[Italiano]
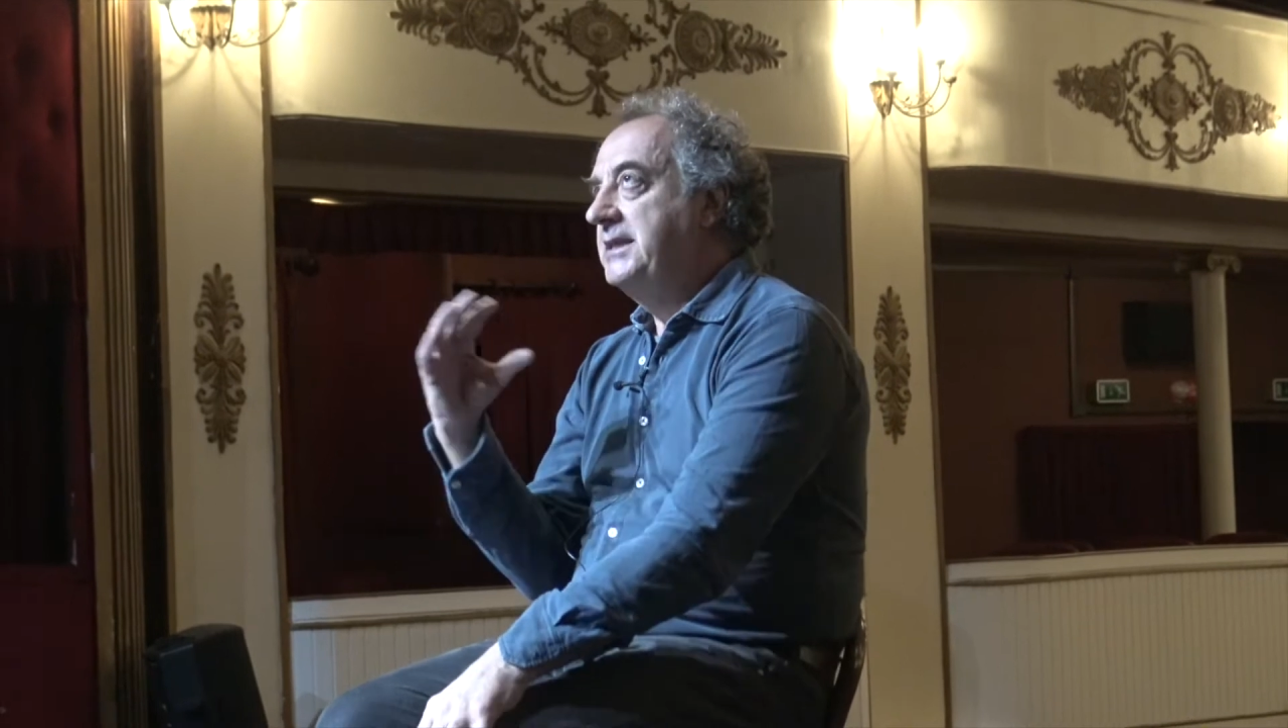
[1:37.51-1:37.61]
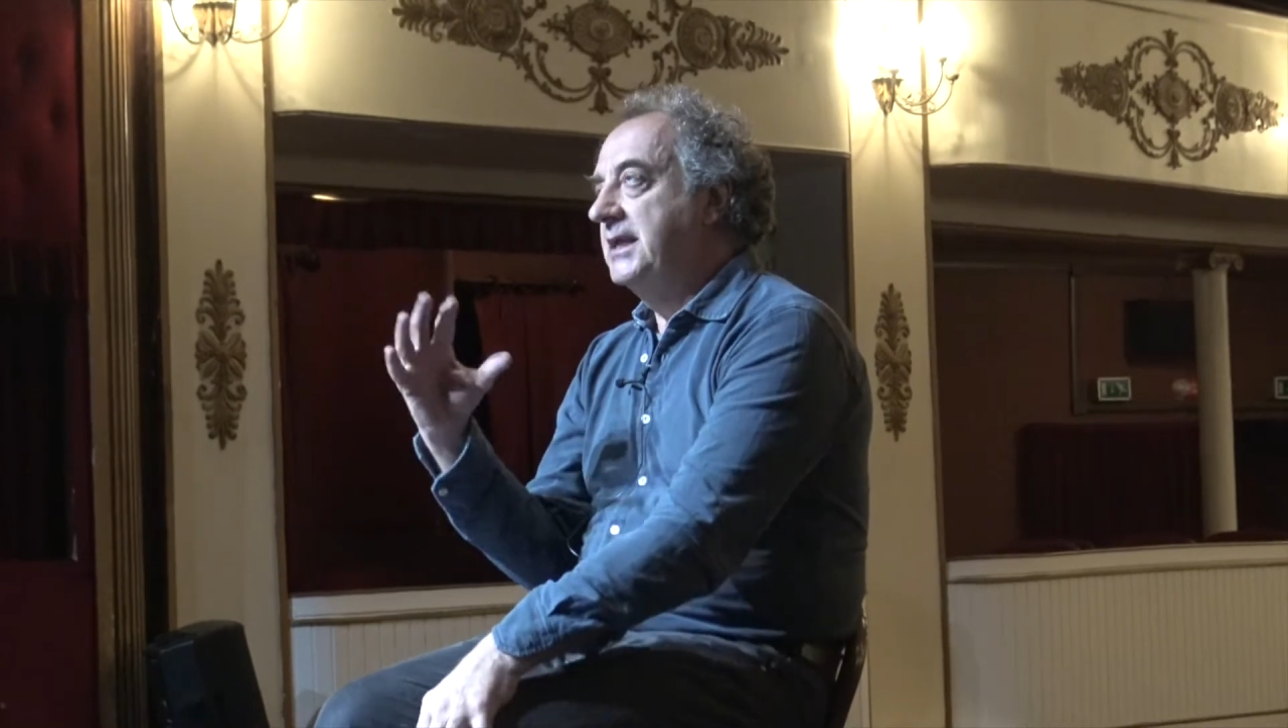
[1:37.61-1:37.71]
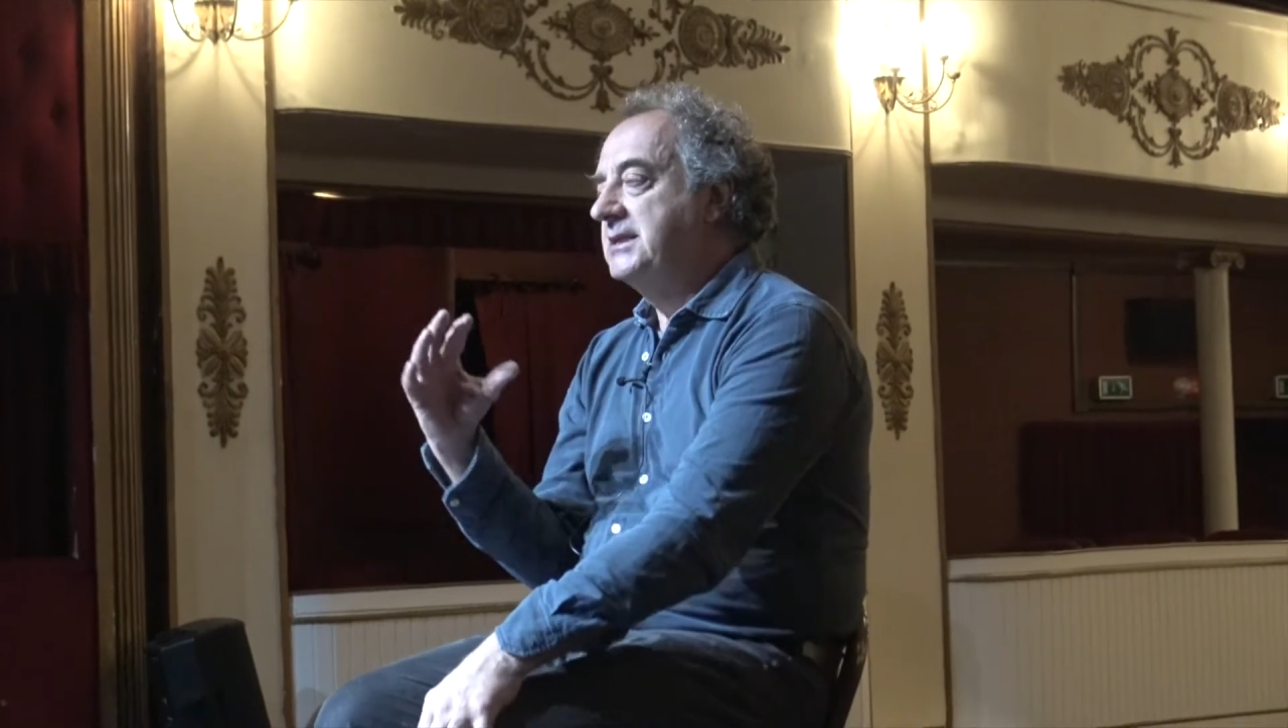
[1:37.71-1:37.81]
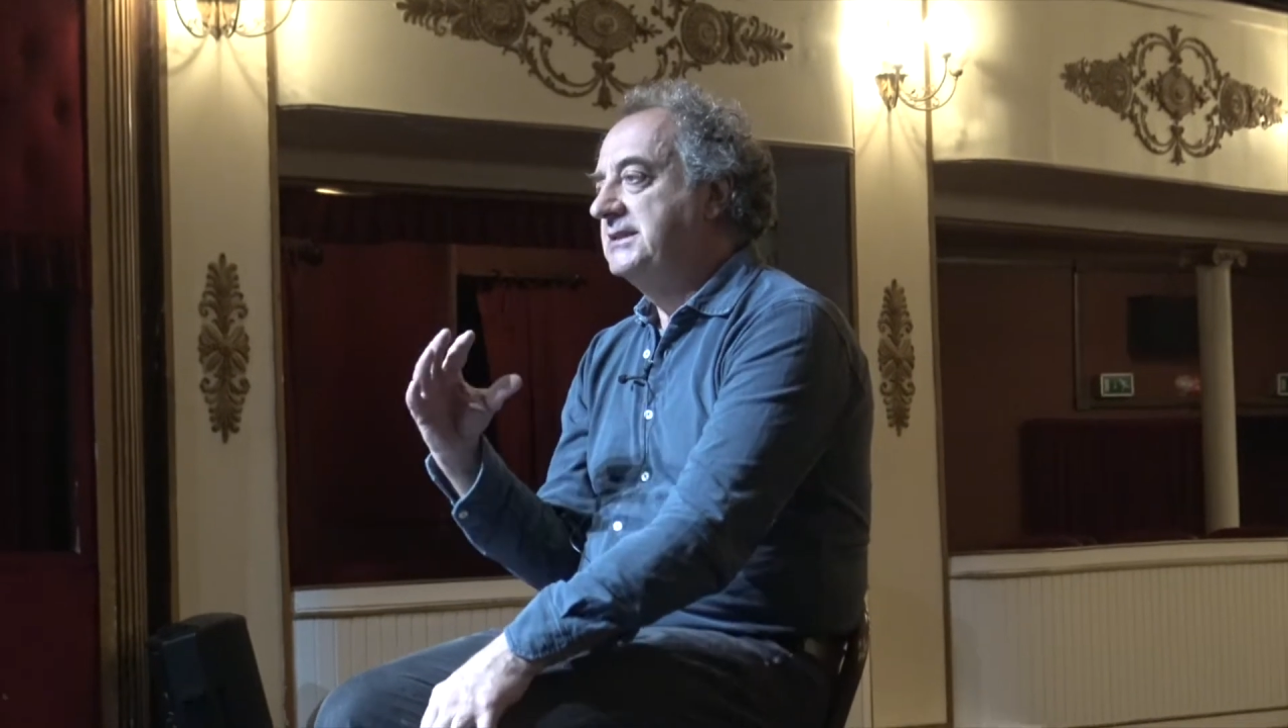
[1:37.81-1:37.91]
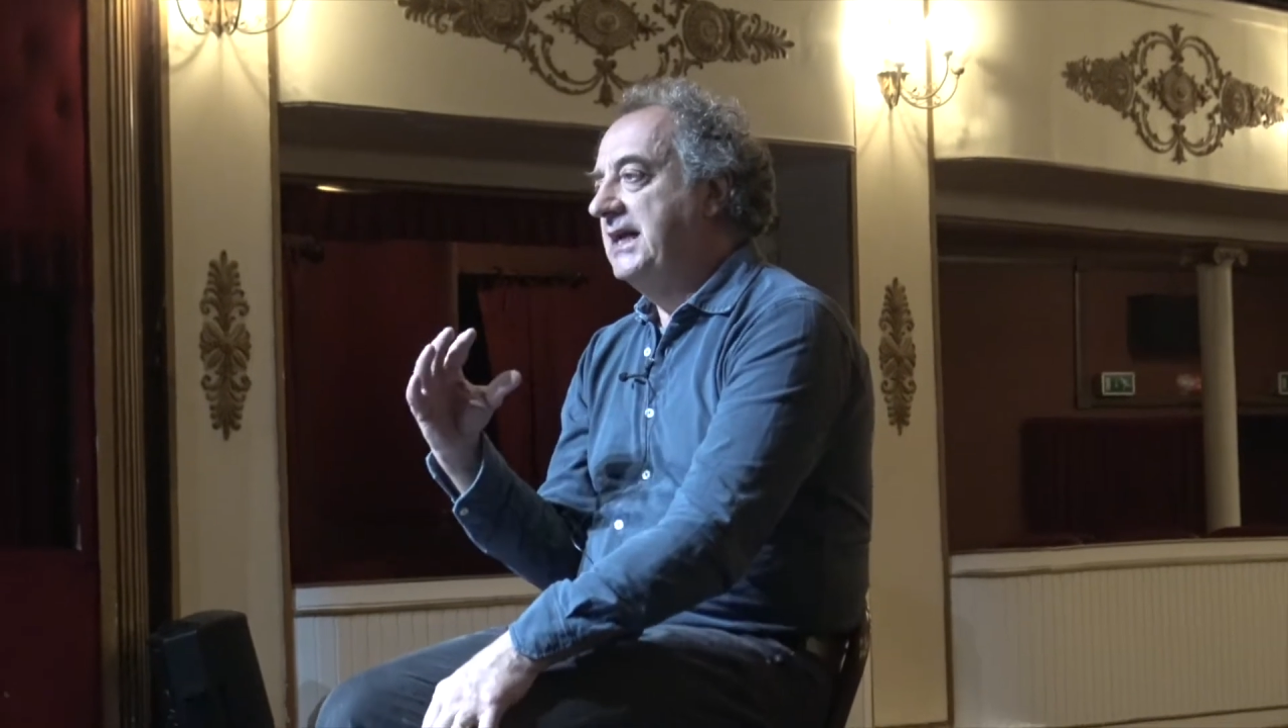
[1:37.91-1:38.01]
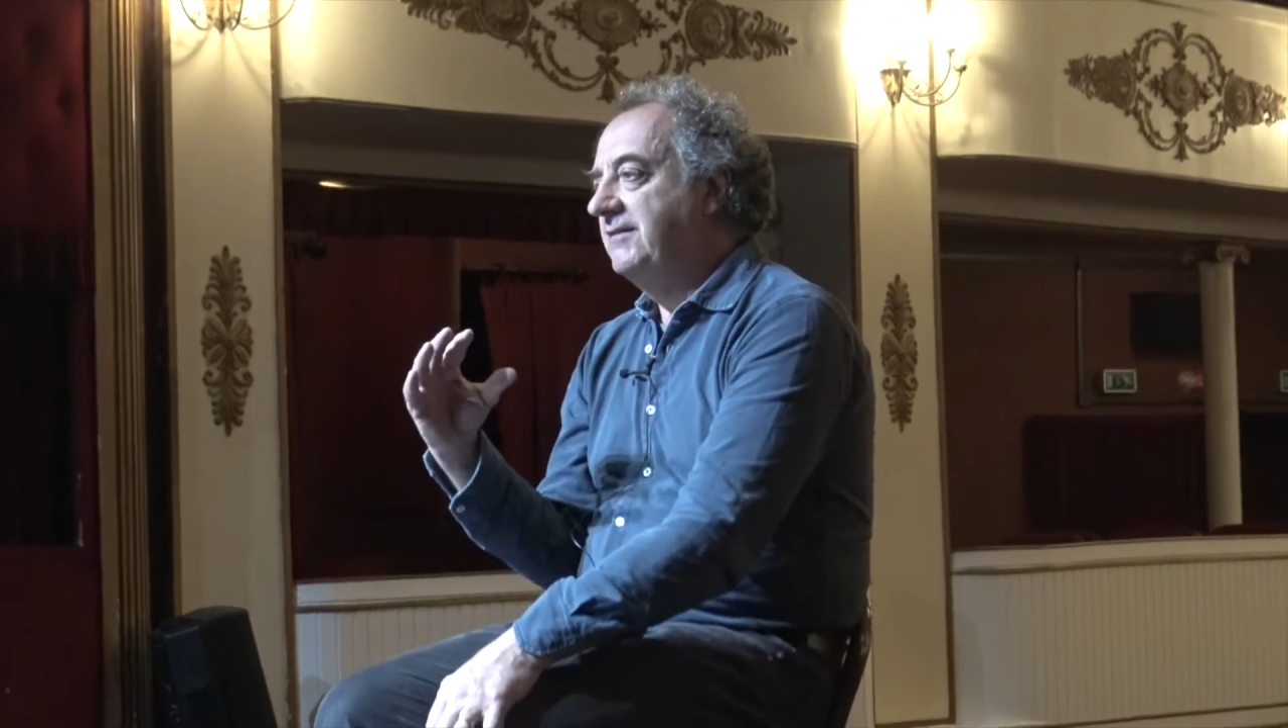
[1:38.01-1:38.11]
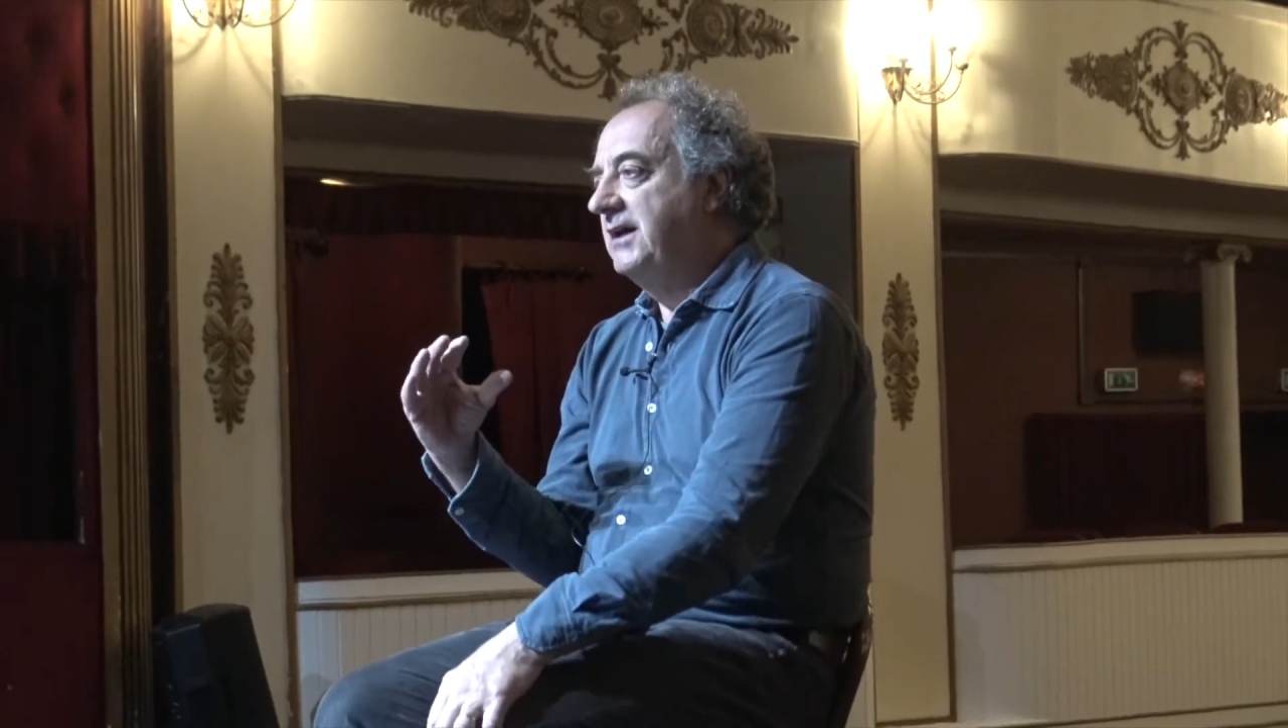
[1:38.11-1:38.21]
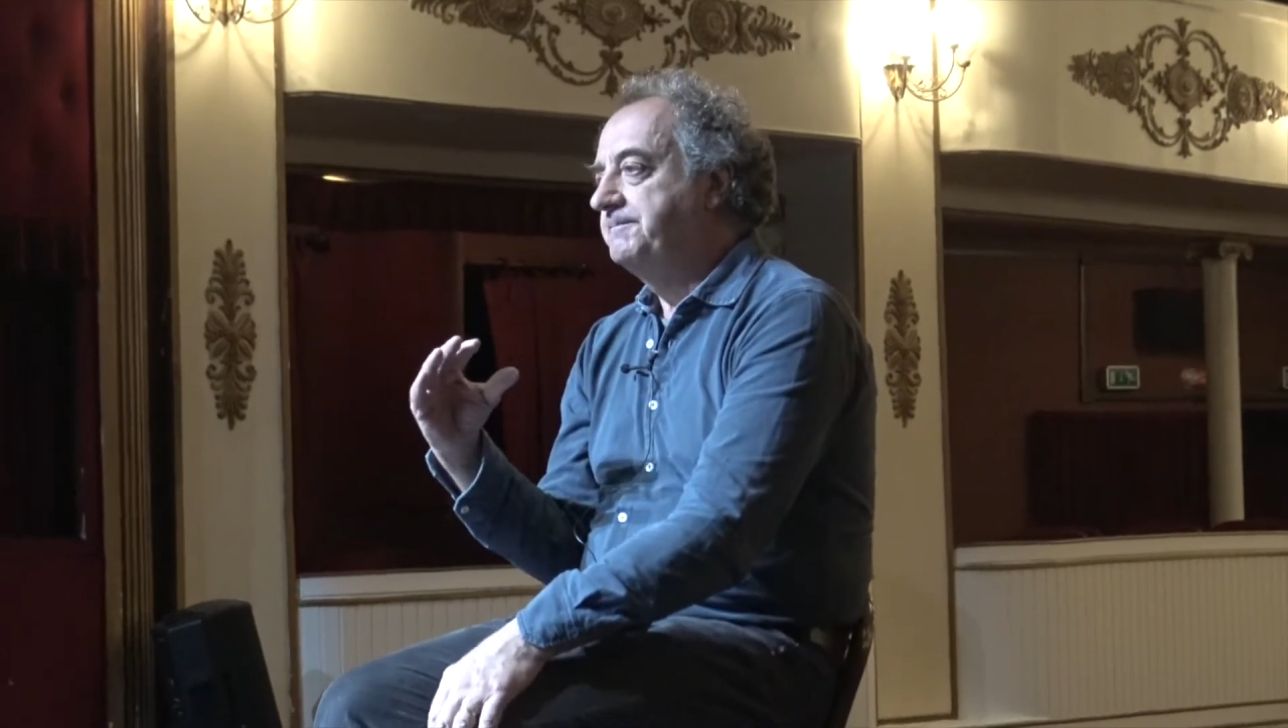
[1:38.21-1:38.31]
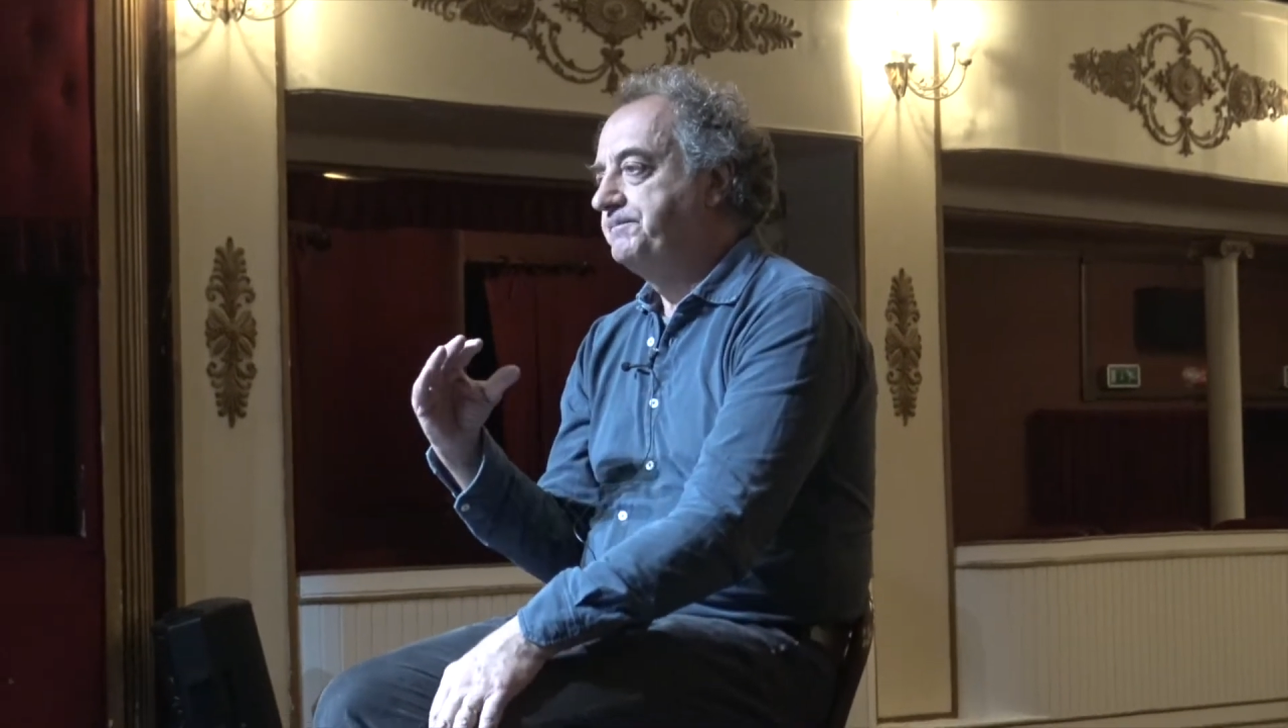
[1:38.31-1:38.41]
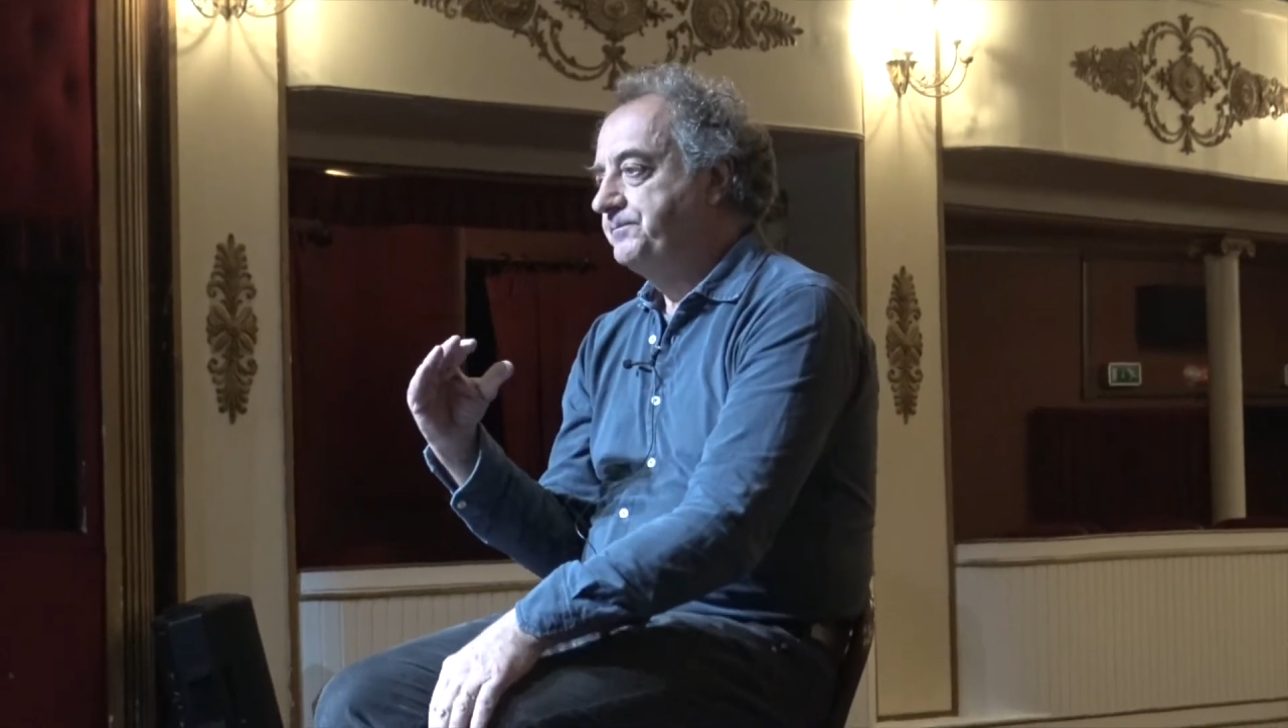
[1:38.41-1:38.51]

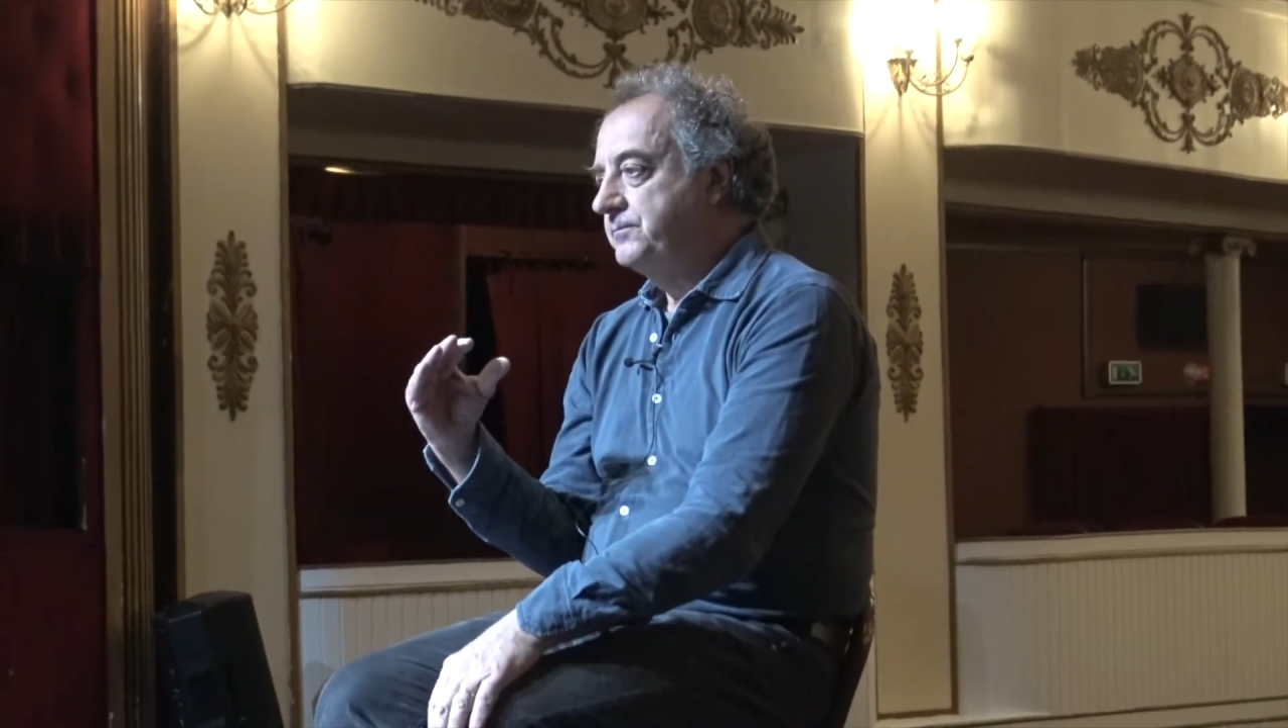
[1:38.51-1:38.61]
interessava